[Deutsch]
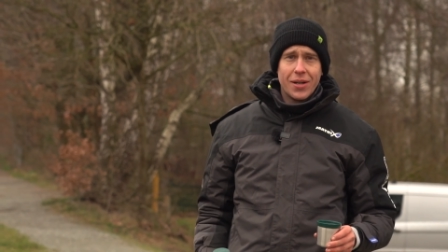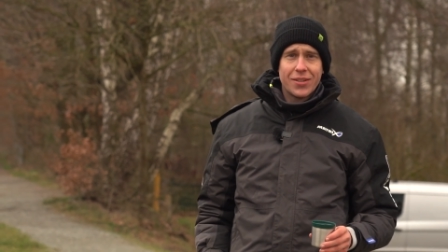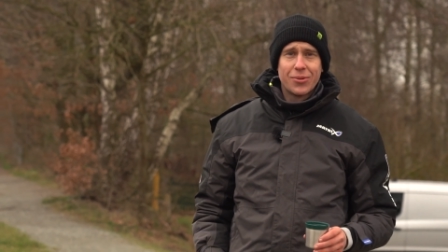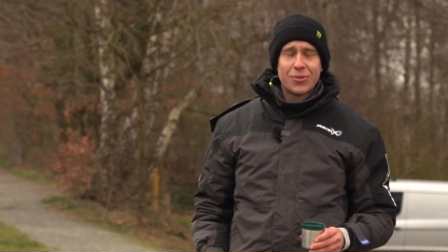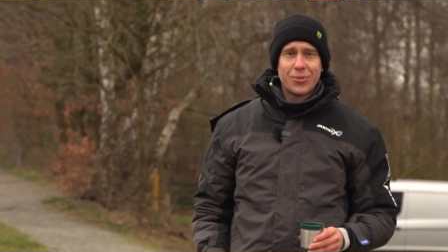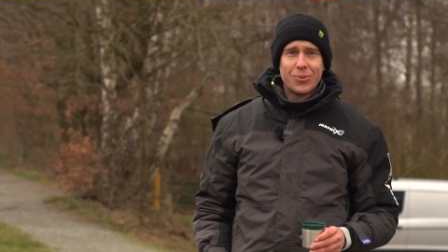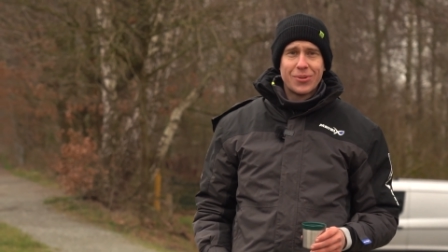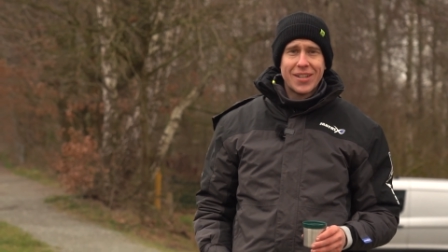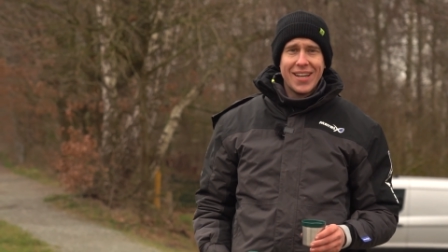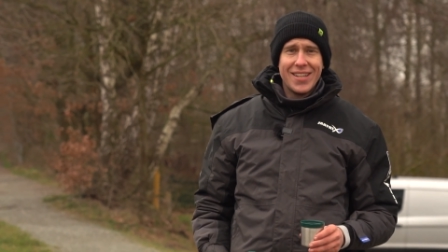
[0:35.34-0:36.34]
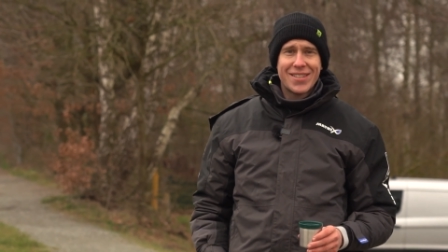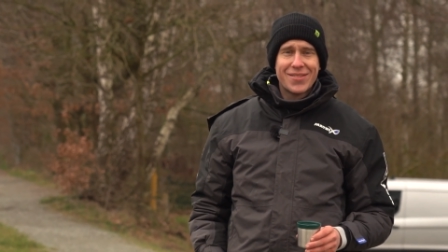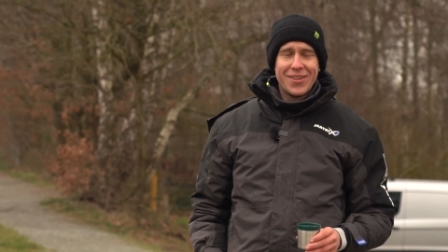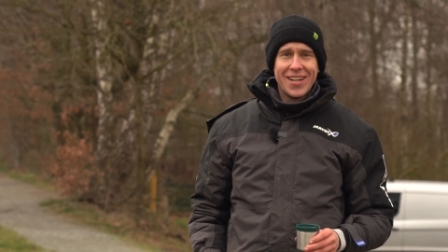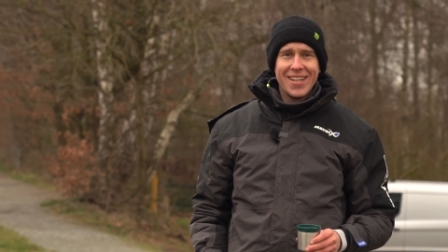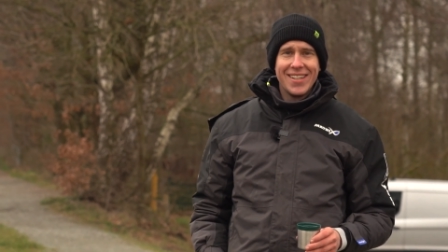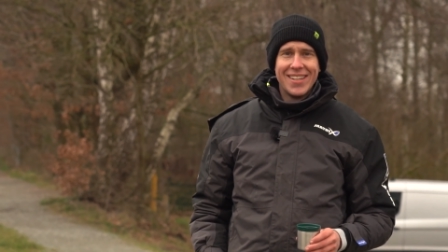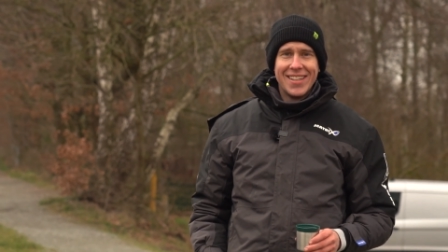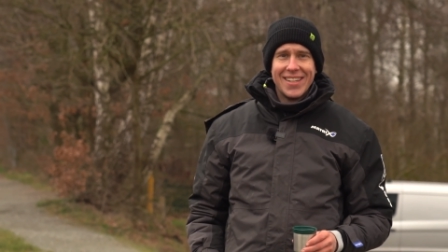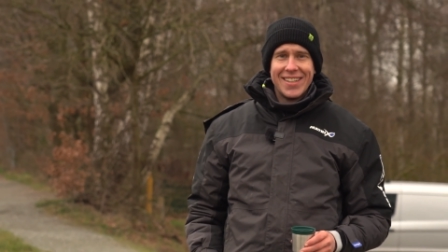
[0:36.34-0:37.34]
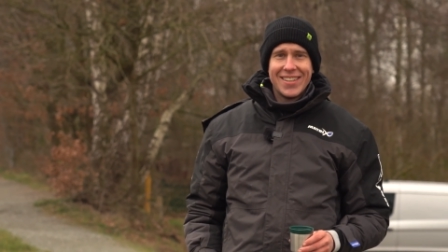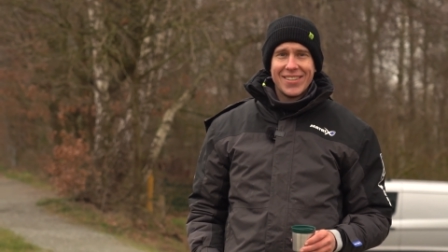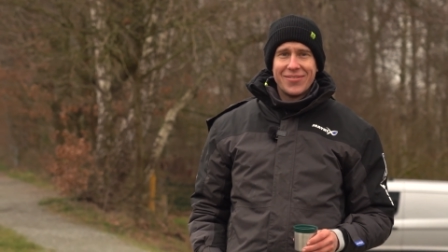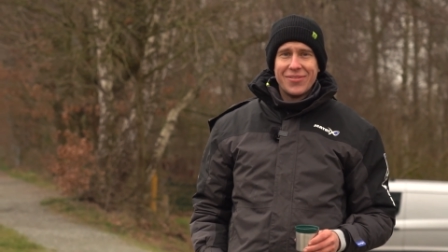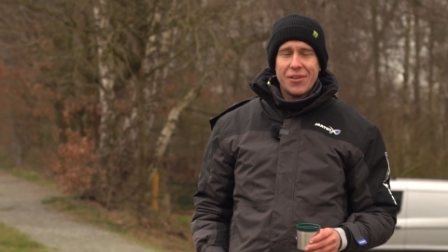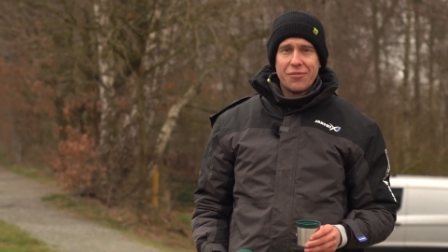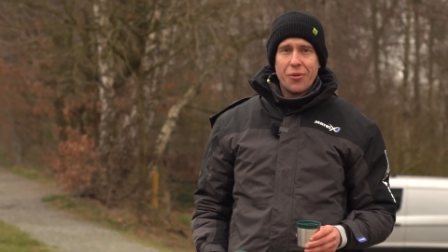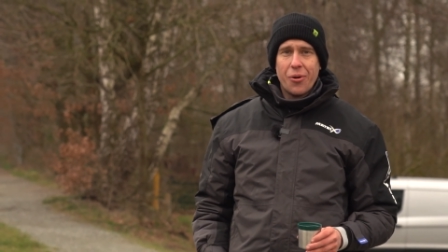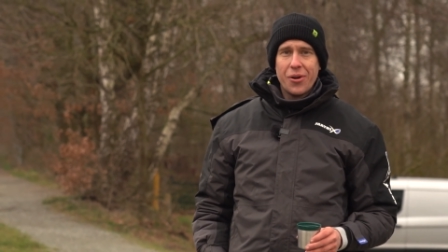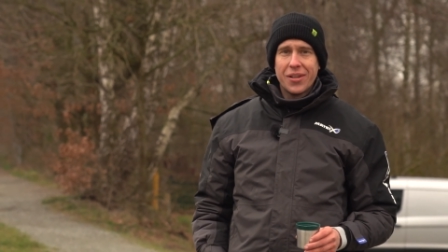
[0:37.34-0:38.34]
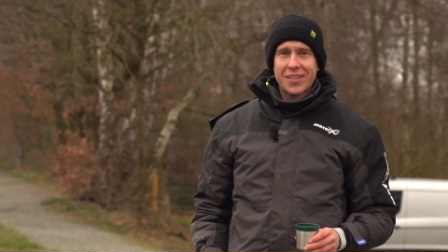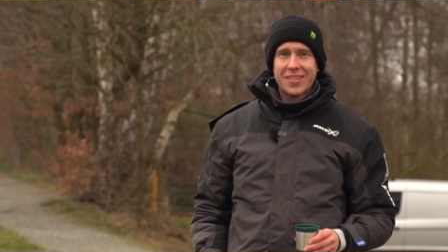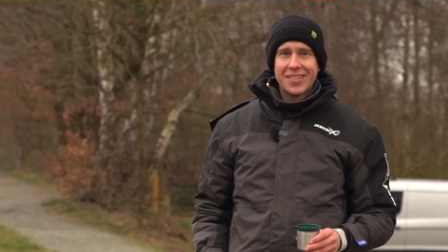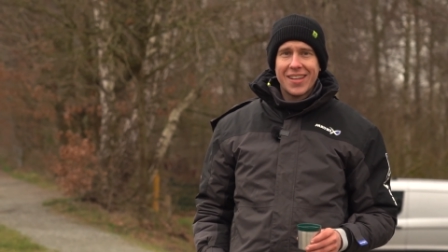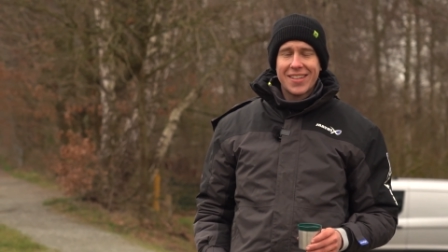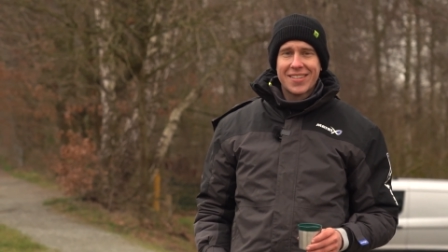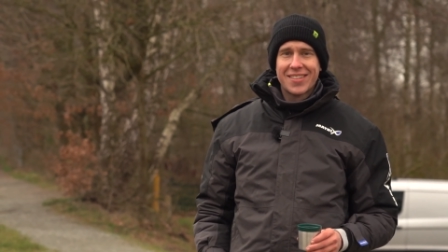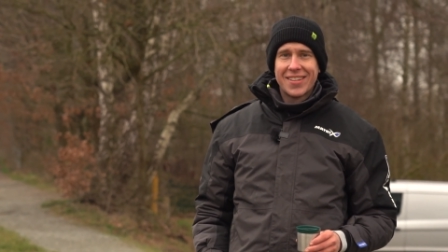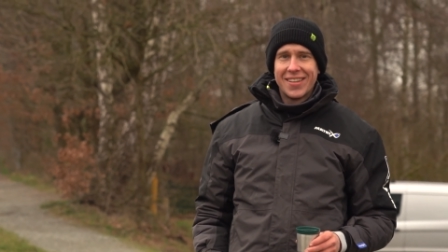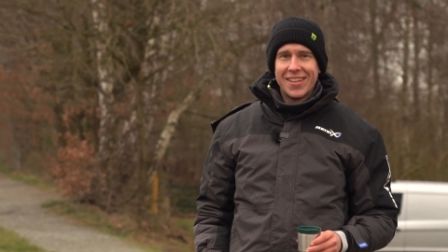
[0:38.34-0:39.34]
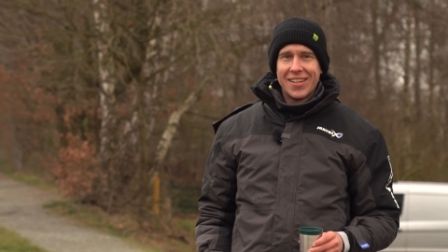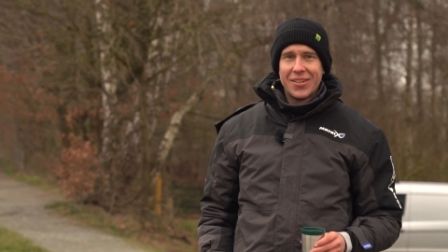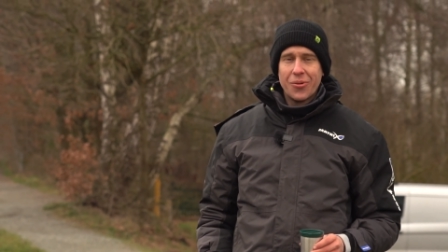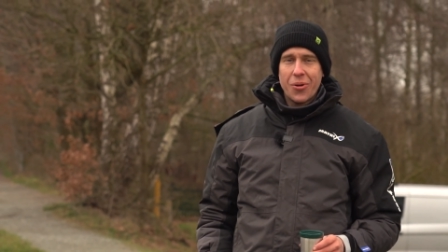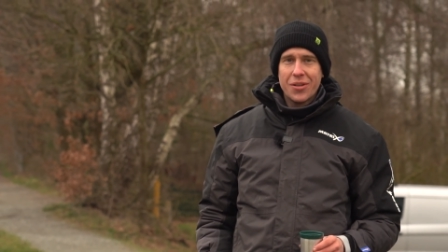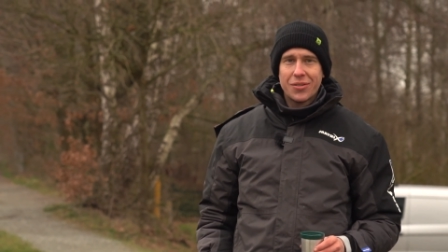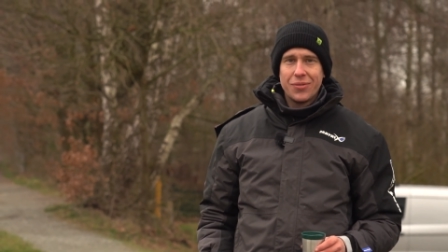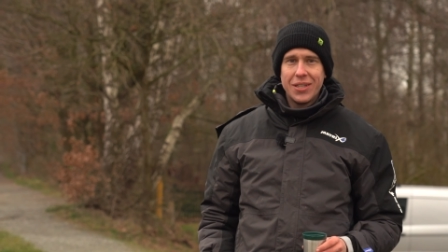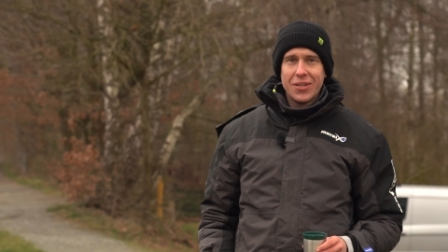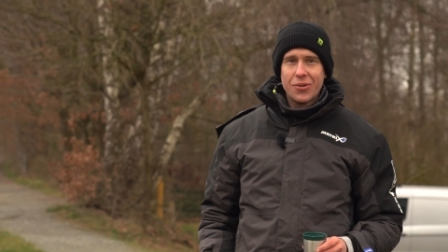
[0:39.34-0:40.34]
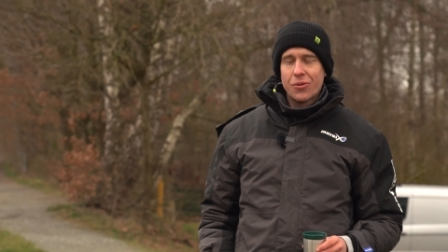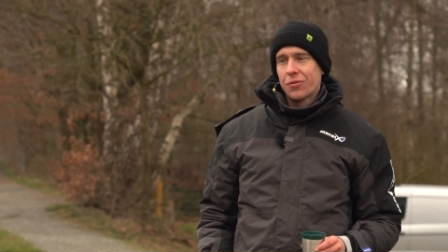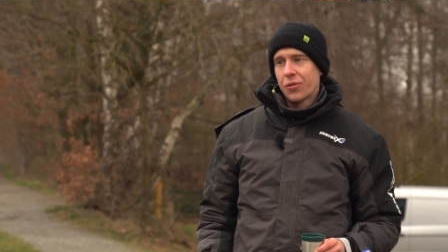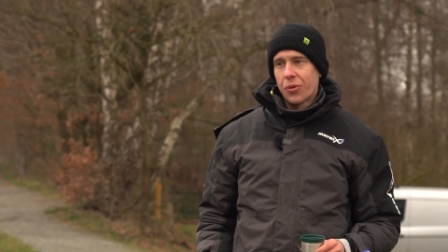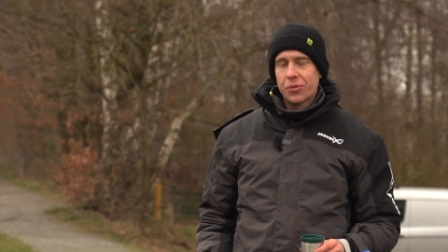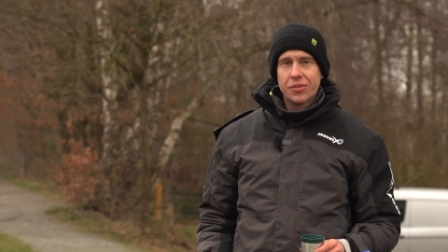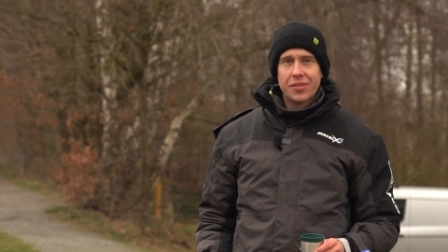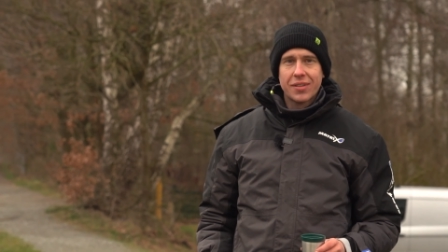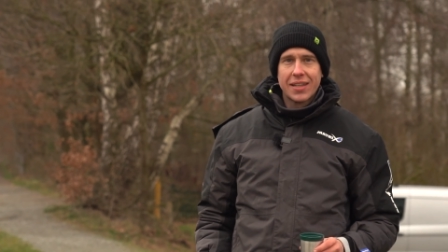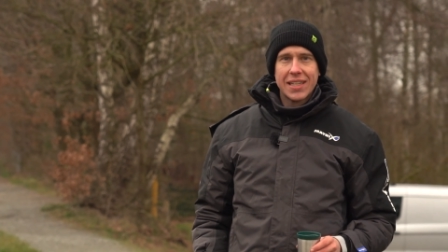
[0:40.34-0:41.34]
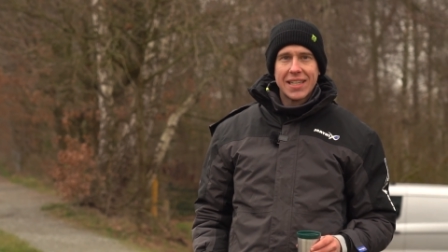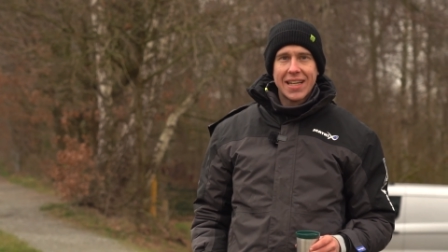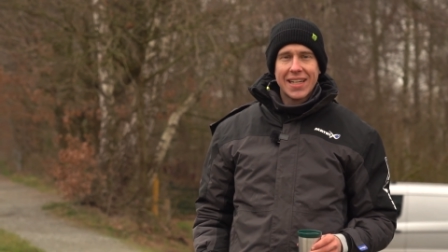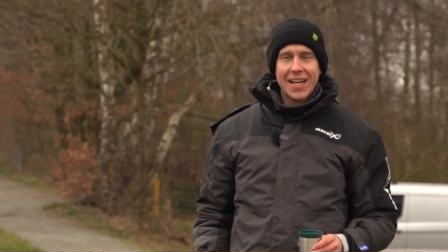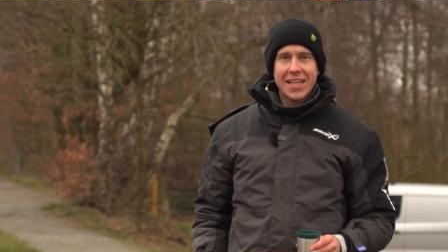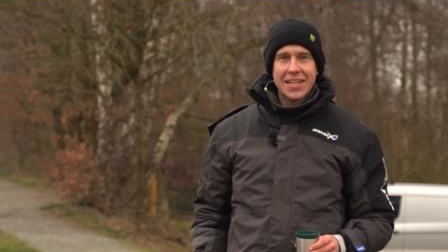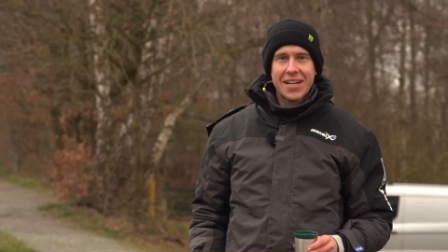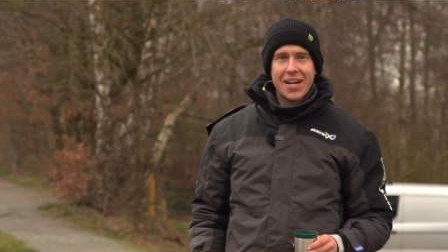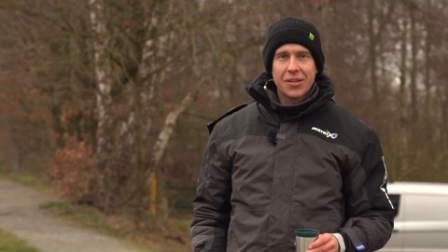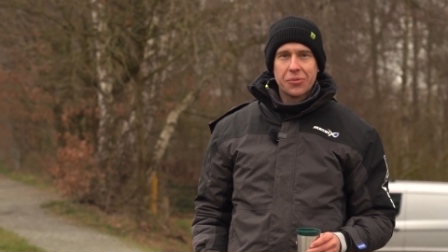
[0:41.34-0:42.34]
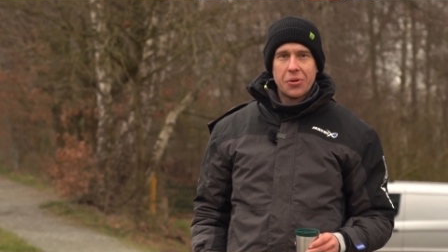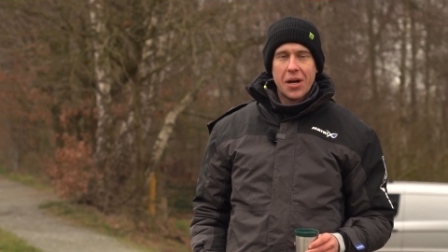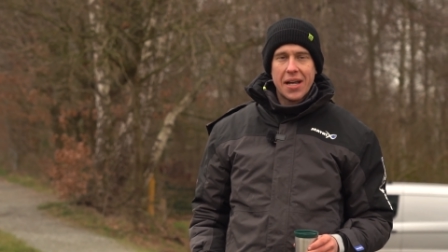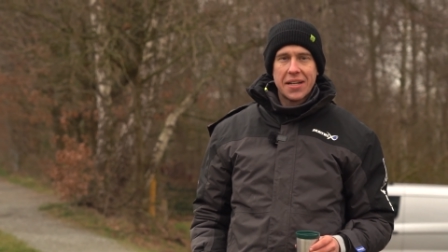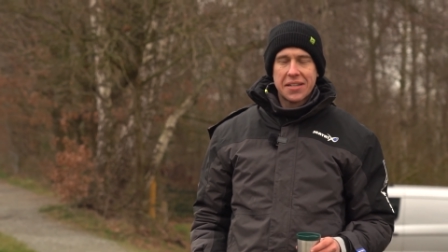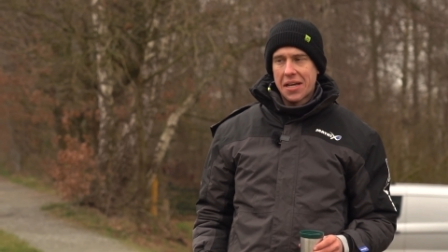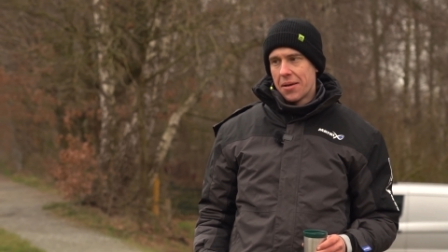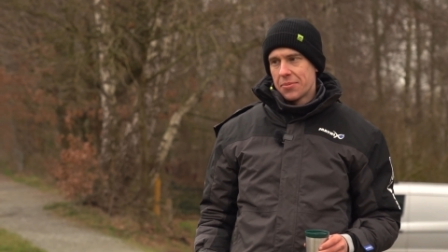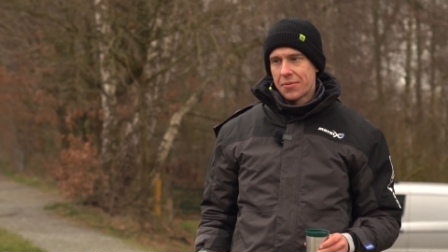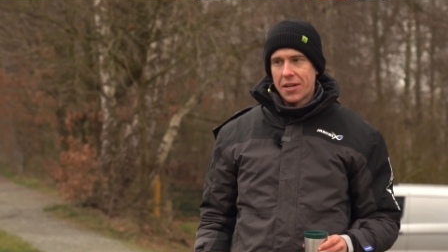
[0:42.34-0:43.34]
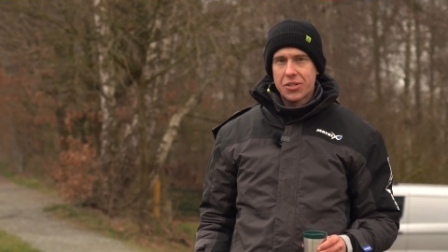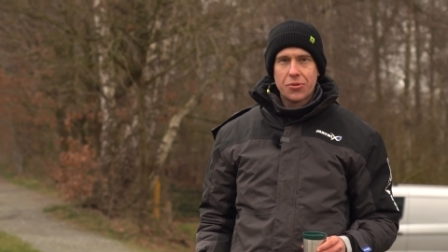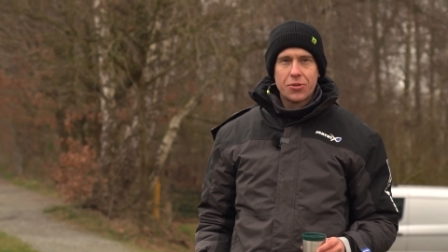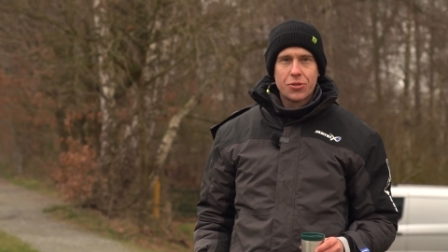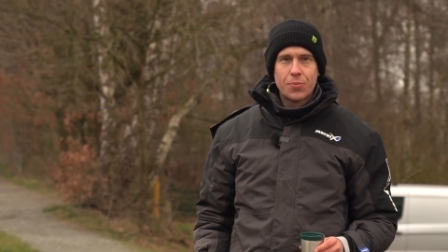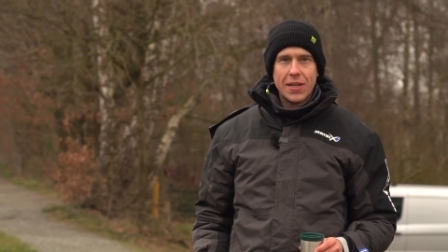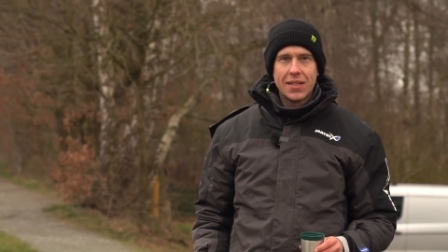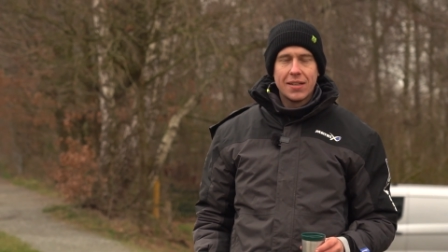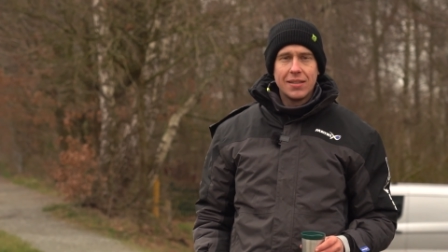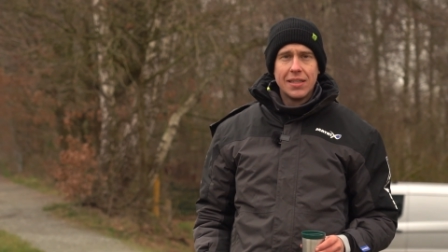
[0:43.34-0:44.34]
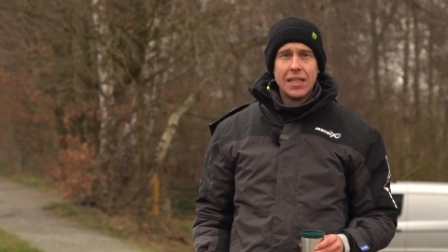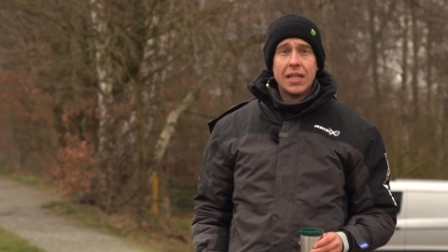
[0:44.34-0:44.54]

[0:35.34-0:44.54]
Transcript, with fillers: also zu Teil 2. Ähm, für euch ist es jetzt ein neues Video, für uns äh, der gleiche Tag, nur anderthalb, zwei Stunden später.